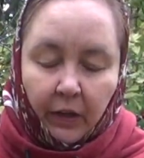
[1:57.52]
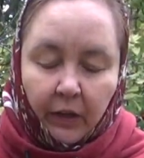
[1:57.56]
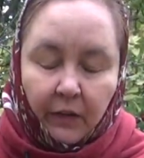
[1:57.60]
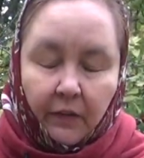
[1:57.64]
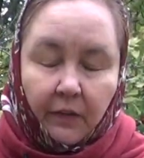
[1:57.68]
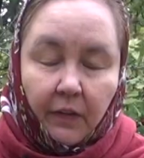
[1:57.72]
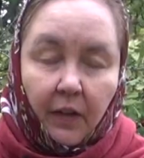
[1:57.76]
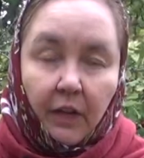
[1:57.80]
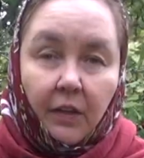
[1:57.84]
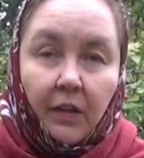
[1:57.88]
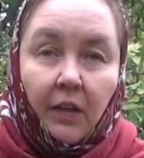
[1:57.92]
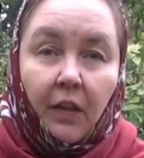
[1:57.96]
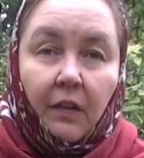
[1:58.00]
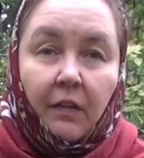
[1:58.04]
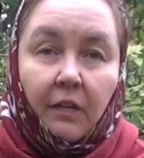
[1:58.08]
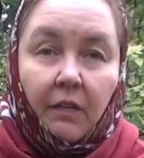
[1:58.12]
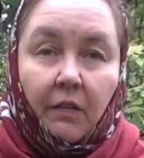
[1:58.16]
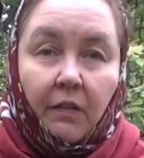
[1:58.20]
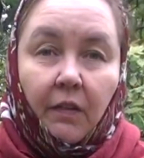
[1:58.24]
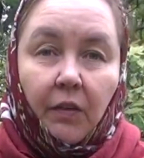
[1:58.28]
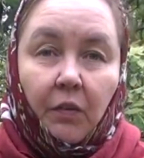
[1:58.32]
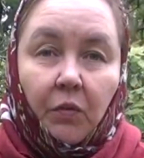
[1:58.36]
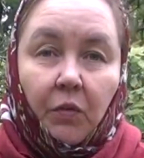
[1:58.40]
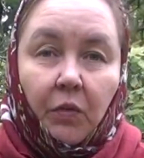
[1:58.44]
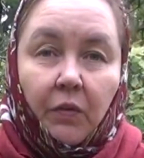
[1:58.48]
исходя из
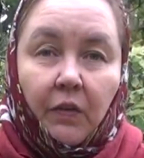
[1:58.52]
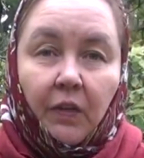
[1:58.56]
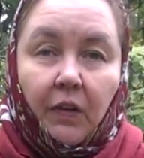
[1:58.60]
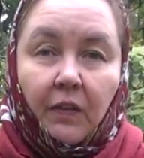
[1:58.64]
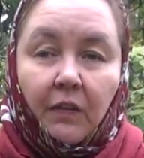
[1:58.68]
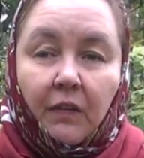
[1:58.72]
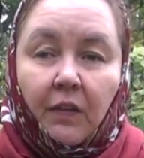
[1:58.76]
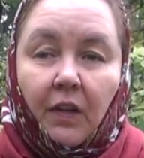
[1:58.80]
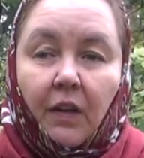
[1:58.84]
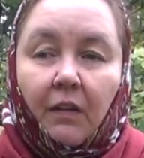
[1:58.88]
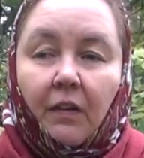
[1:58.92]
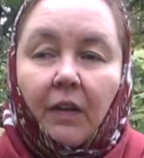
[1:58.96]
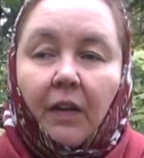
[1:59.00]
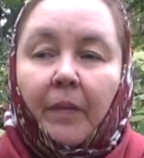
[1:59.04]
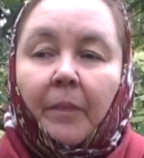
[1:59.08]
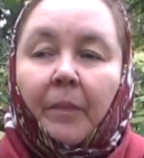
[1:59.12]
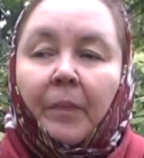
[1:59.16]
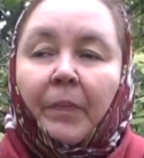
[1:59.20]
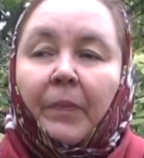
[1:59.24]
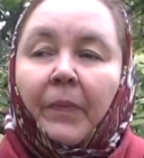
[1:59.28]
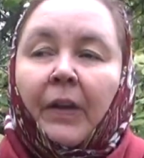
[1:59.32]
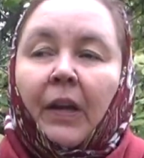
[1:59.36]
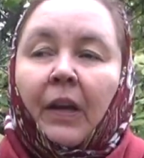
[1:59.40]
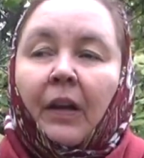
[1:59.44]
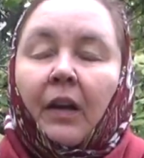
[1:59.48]
своего состава,
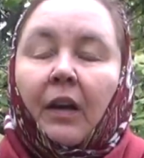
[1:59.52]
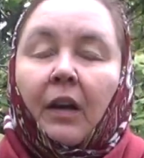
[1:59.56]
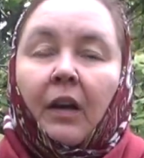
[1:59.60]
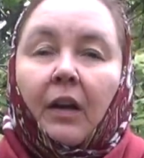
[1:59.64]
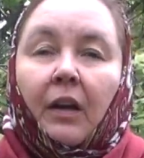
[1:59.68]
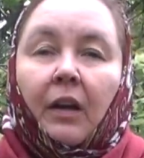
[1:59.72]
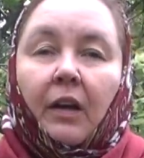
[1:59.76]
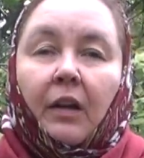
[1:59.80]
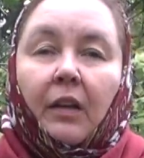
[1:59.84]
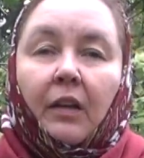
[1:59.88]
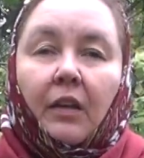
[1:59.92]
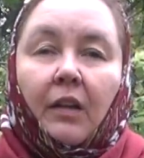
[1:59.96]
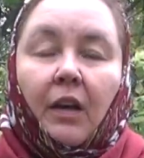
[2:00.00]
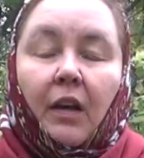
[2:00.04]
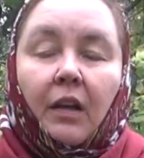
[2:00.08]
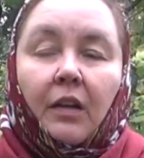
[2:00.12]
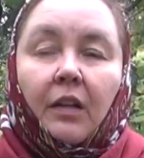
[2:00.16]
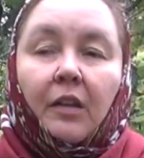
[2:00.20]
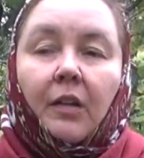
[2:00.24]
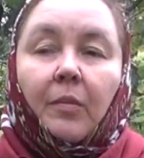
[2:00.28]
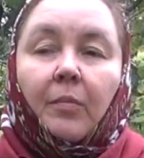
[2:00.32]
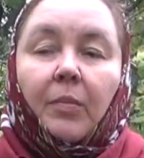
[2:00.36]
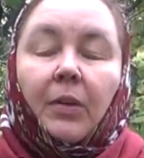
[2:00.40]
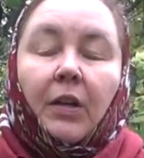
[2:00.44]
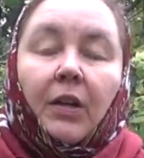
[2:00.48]
а,
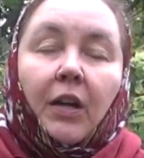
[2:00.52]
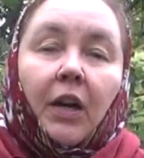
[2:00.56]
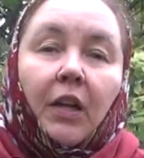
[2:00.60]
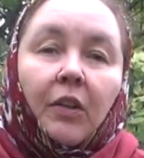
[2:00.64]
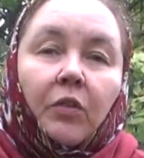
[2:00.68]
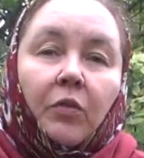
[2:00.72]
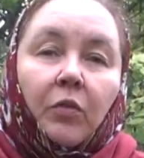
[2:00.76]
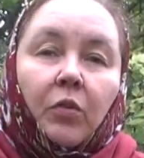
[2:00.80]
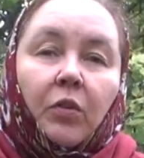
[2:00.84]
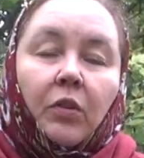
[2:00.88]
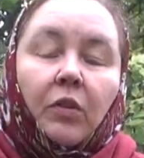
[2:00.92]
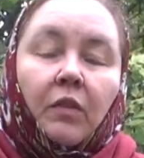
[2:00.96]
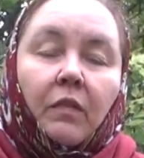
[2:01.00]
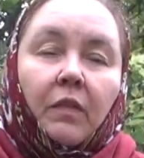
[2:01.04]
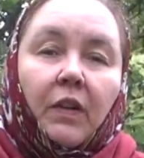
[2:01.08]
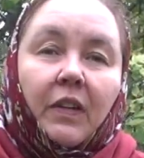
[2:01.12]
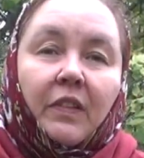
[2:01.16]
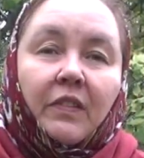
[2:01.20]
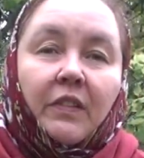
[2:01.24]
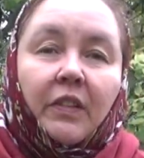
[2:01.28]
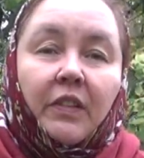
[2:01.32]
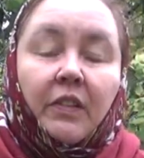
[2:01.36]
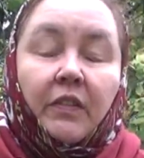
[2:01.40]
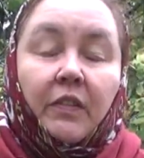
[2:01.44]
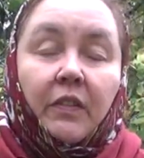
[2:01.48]
ягода благотворно
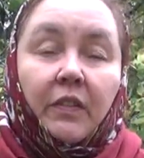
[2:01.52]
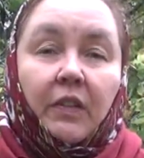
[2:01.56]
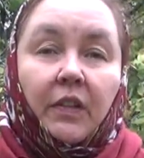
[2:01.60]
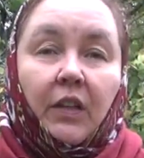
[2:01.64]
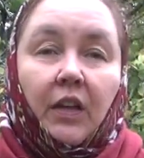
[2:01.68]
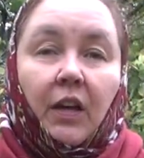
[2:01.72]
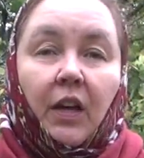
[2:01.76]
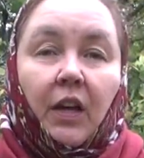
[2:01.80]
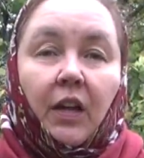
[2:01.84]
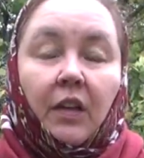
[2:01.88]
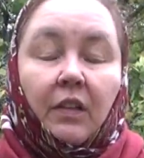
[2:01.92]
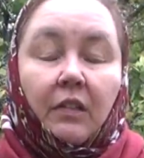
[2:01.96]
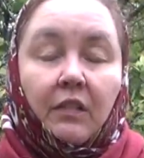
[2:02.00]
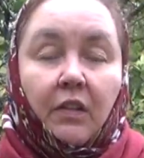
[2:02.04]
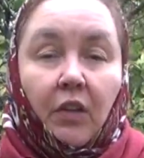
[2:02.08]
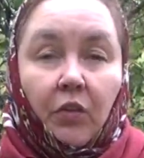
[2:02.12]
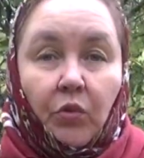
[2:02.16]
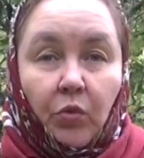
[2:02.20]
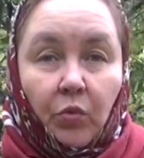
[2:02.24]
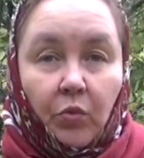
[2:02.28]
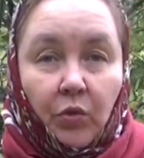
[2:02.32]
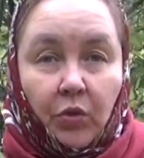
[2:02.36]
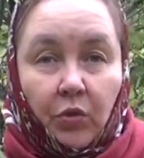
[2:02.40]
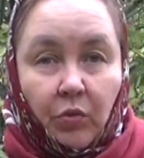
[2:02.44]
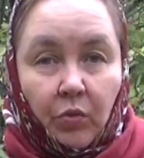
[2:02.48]
воздействует на
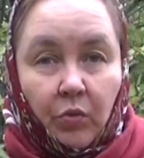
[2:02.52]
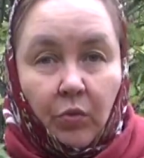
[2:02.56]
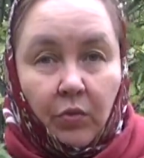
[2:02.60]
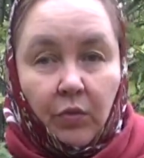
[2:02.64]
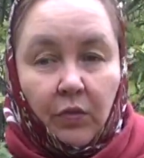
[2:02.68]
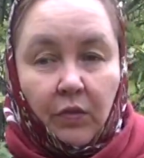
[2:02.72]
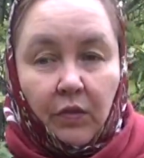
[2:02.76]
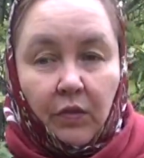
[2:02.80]
сосудистую